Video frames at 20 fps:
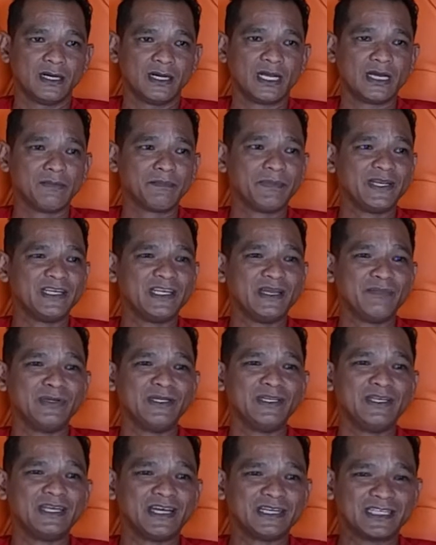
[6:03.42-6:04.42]
kan PDM
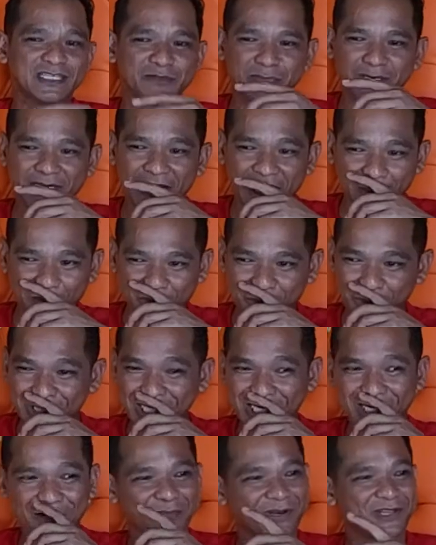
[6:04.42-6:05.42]
ini kan sebenarnya
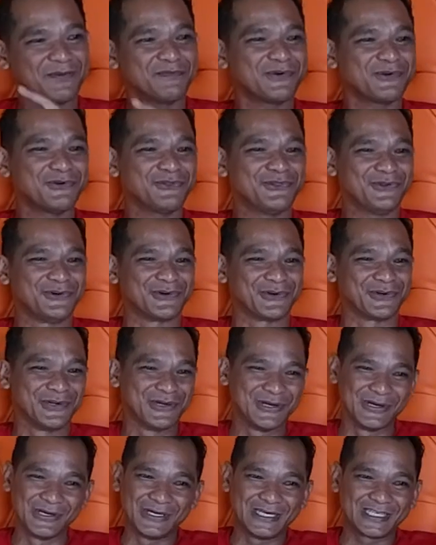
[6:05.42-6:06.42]
perusahaan yang paling beruntung uh
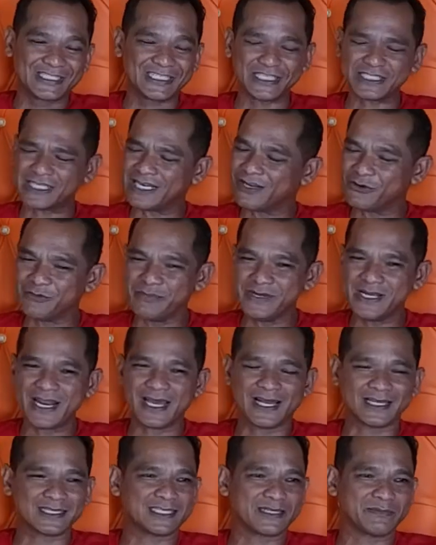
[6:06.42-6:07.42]
-huh. saya selalu
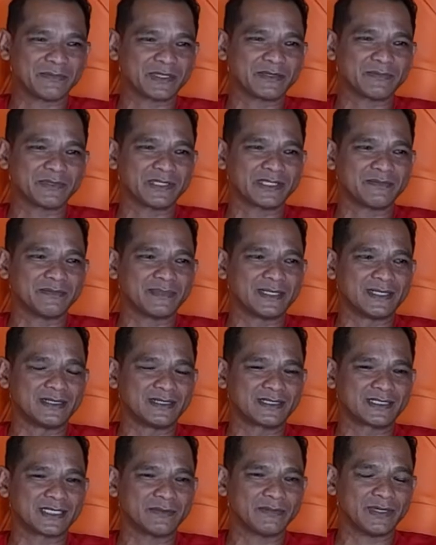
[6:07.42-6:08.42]
bilang sama
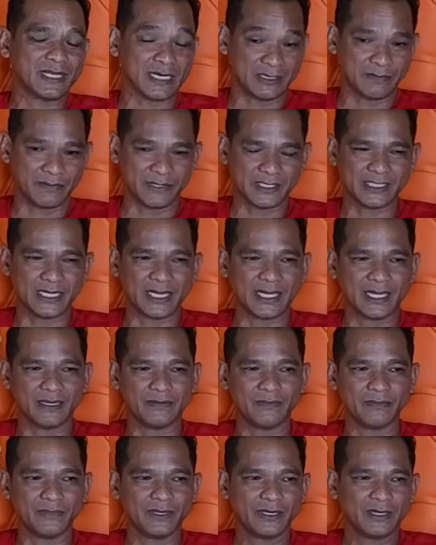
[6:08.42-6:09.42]
teman-teman saya bilang di PDAM
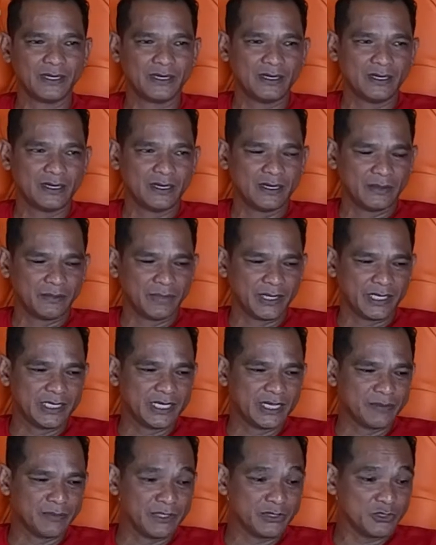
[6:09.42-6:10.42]

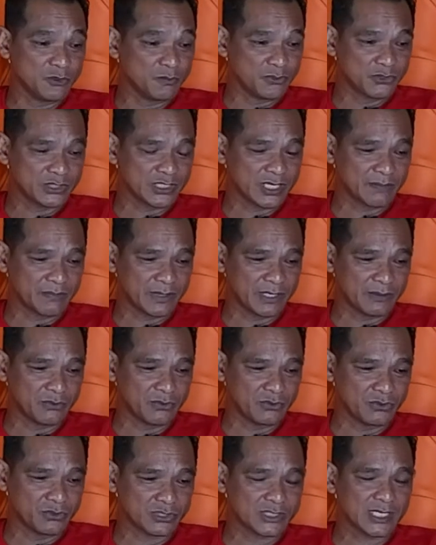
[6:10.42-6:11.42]
PDM itu perusahaan paling
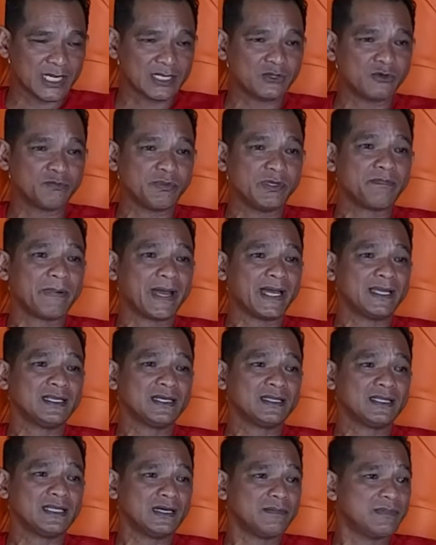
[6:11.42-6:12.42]
beruntung satu
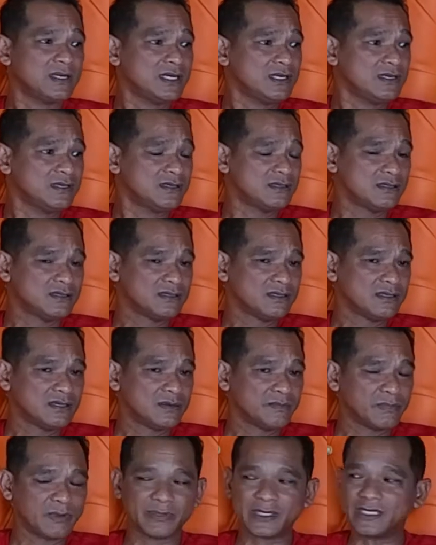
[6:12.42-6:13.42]
pipanya tidak beli
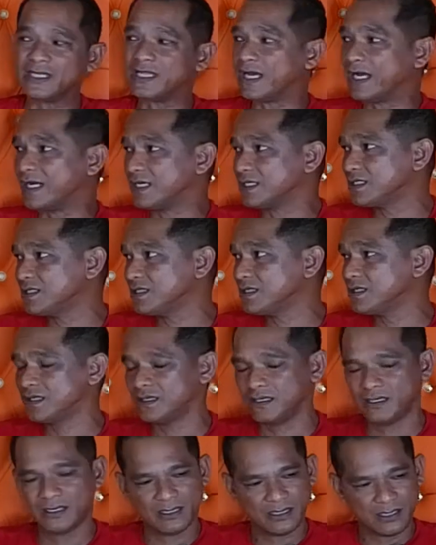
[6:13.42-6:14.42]
Betul. Pemerintah kasih.
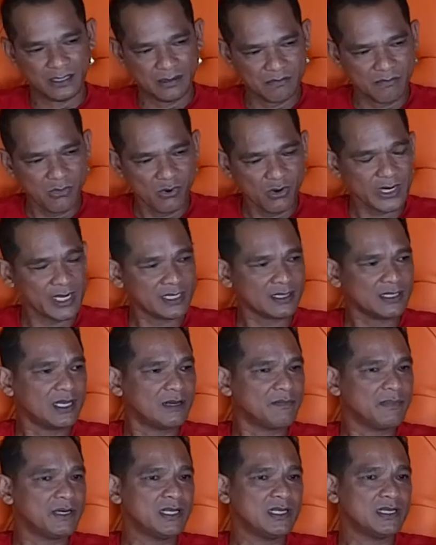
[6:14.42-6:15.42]
Embungnya
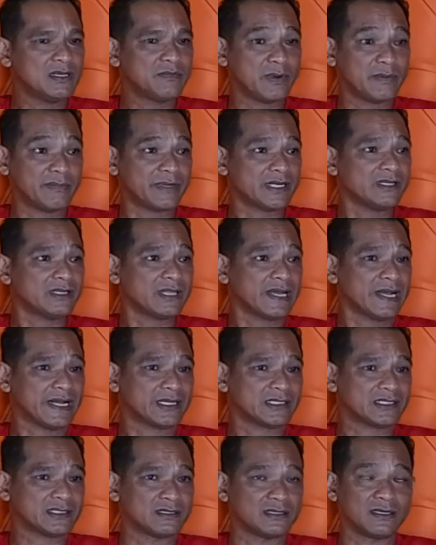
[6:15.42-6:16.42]
tidak beli, pemerintah
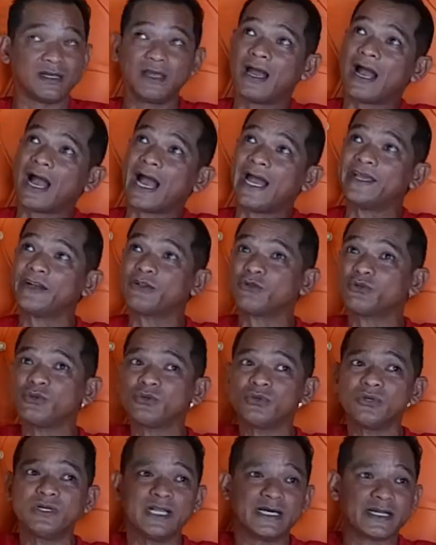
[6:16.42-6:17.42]
kasih. Sudah Air ya
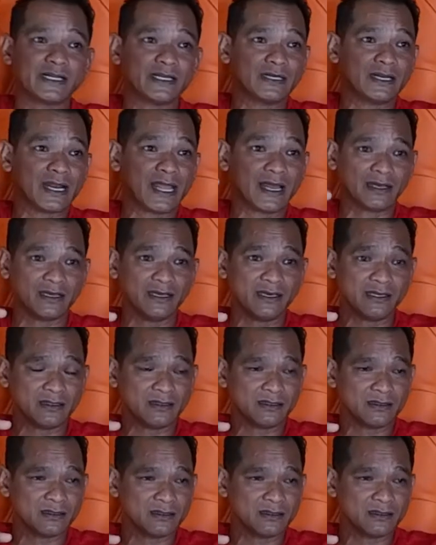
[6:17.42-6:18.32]
turun ya, dari sebenernya. langit,